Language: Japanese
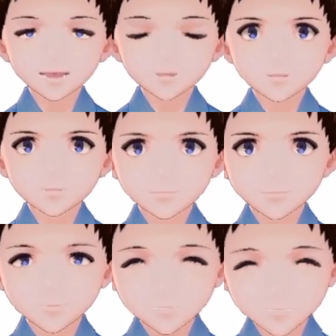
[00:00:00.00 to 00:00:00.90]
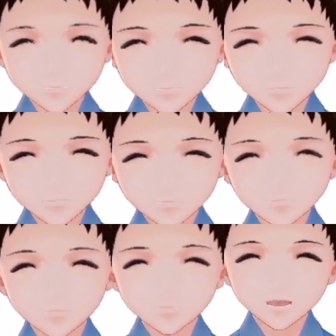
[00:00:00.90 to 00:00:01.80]
あともう少しです
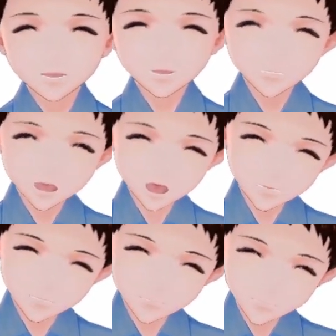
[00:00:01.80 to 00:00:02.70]
頑張りましょう